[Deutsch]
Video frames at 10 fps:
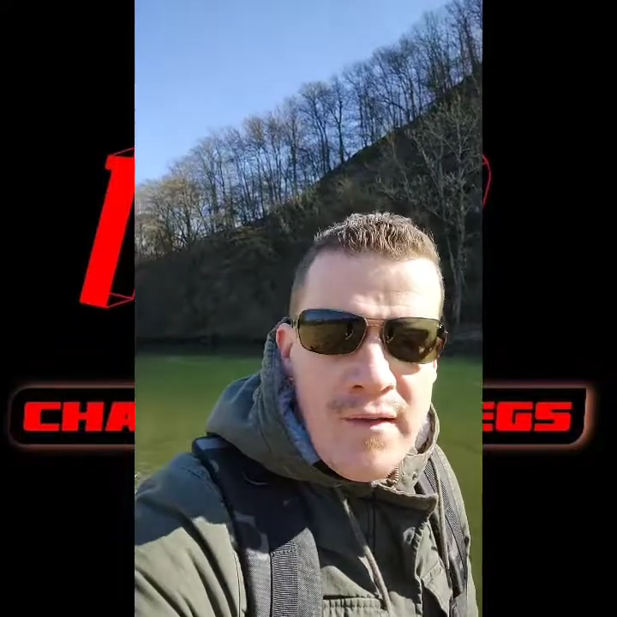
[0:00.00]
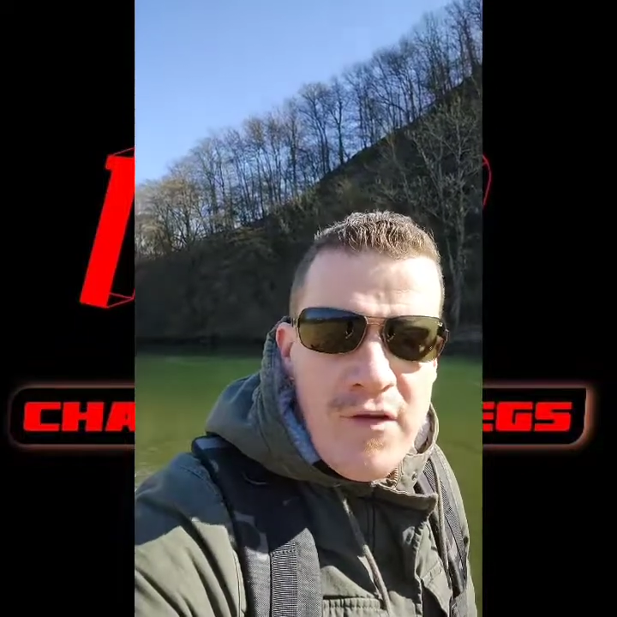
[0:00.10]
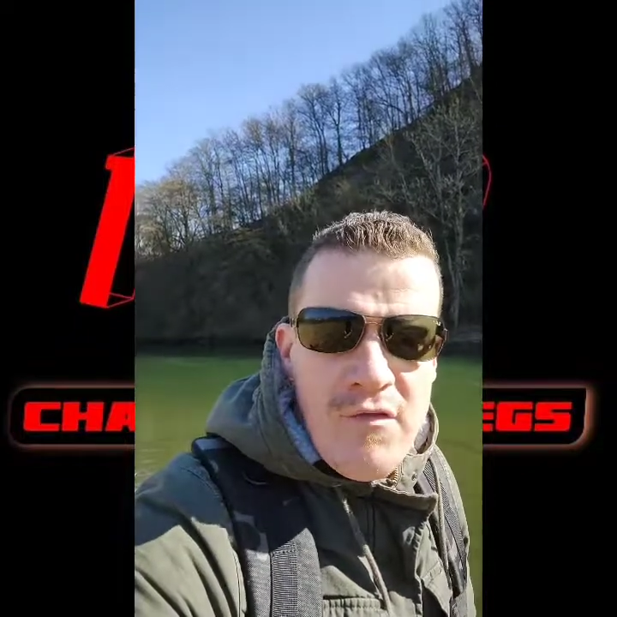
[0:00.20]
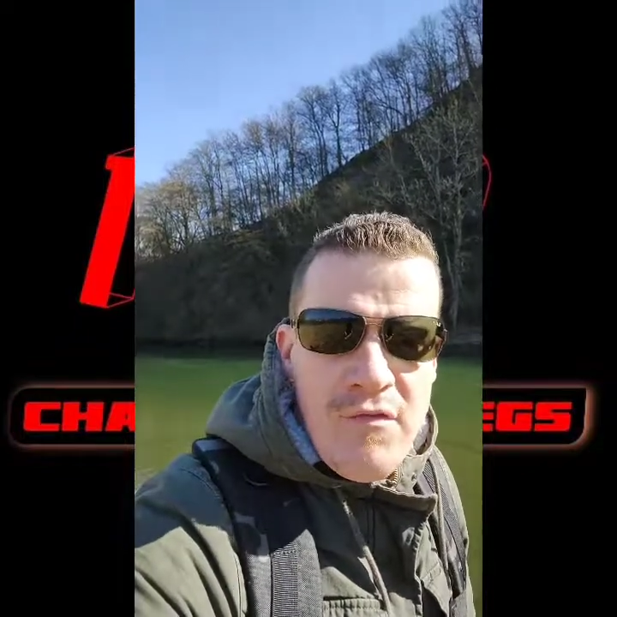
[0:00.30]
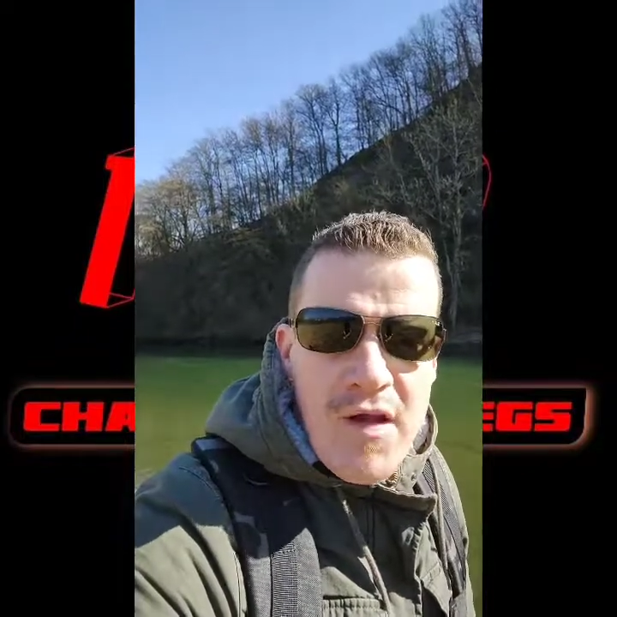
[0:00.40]

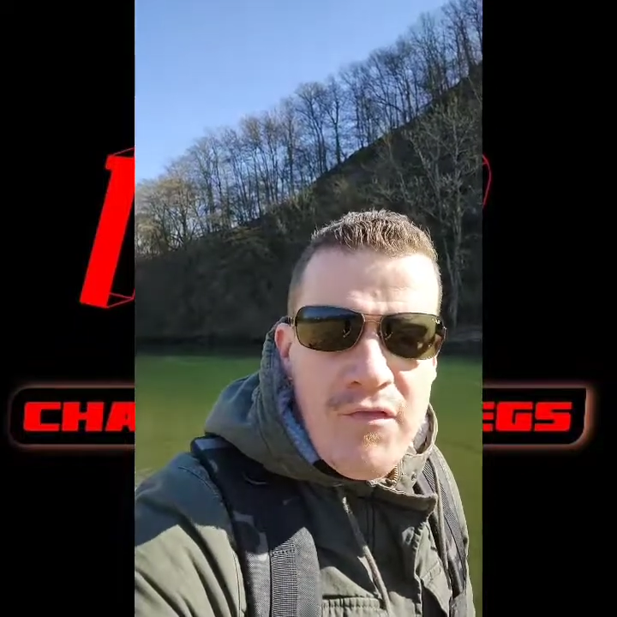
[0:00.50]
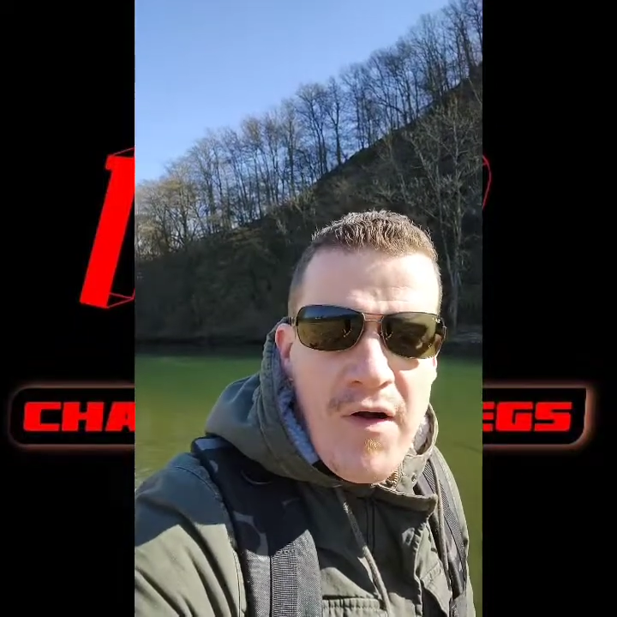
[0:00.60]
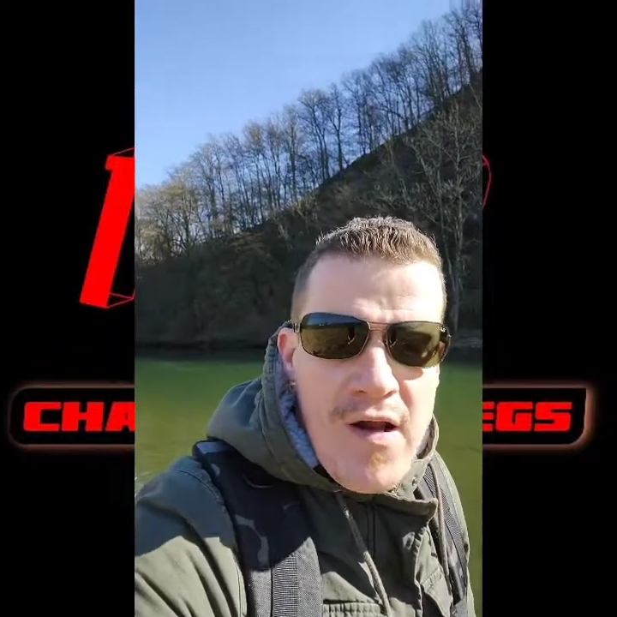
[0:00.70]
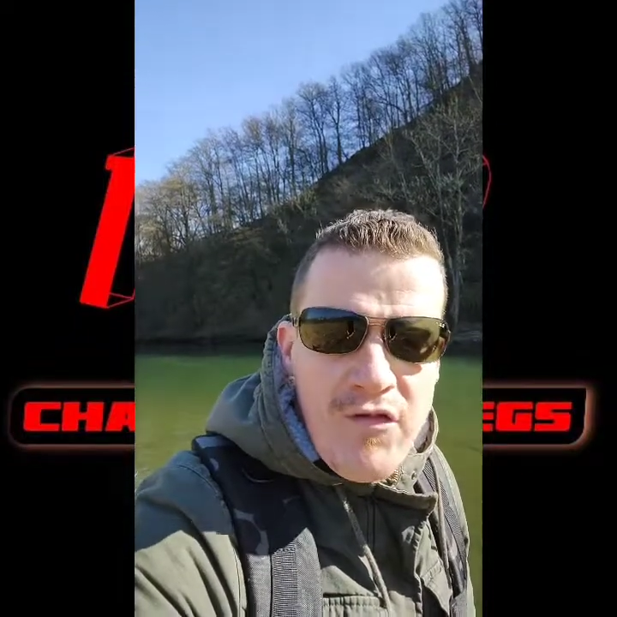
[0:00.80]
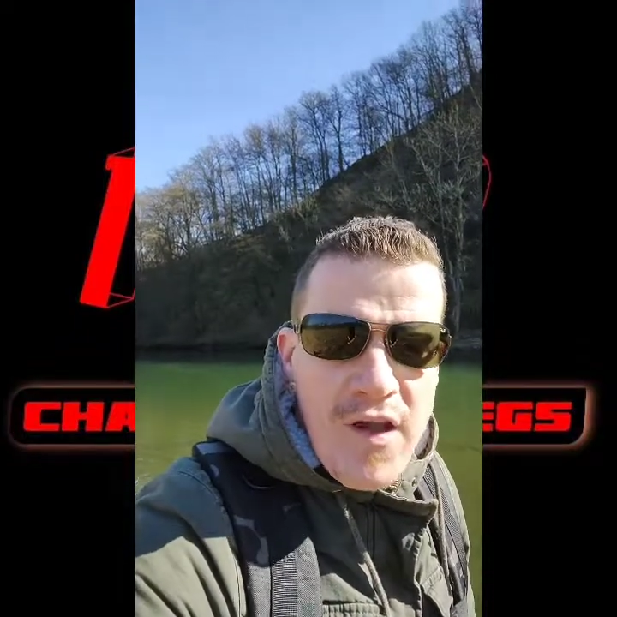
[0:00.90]
diesen Weg
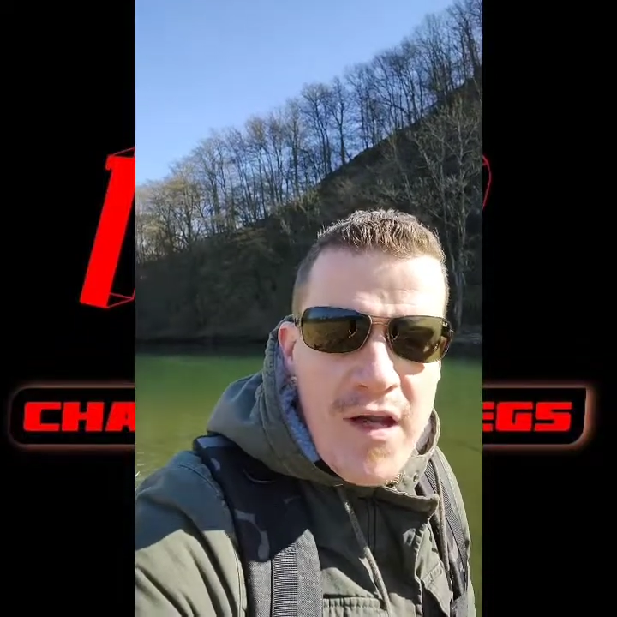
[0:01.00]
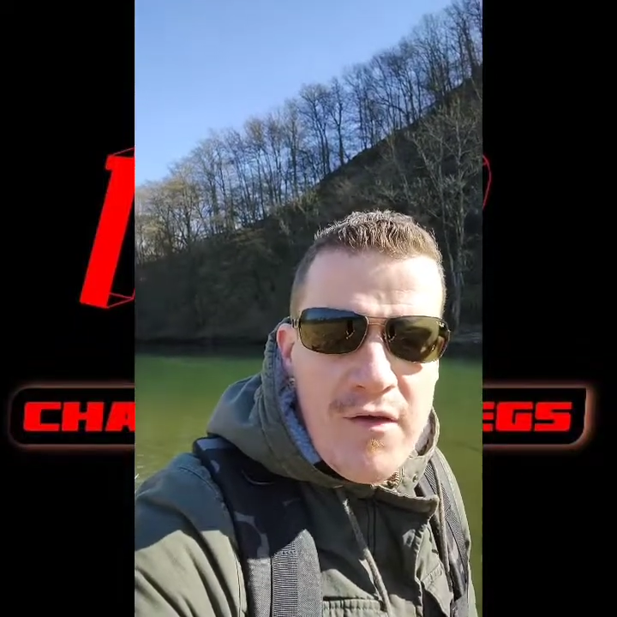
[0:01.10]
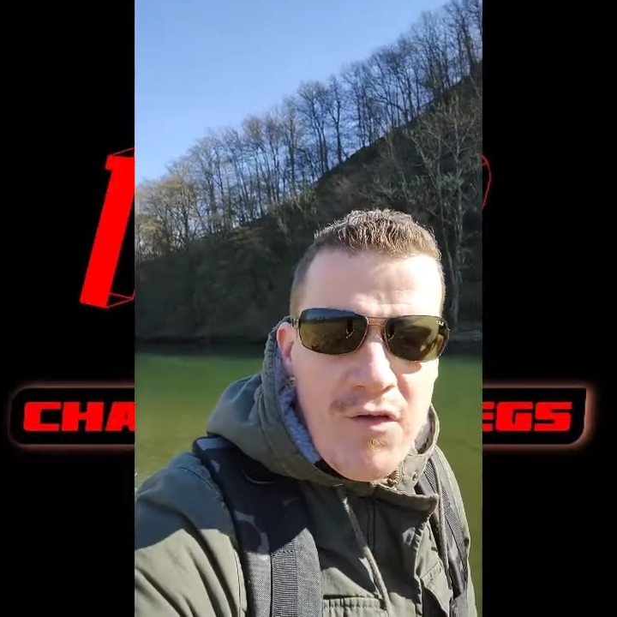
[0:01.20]
falsch geht,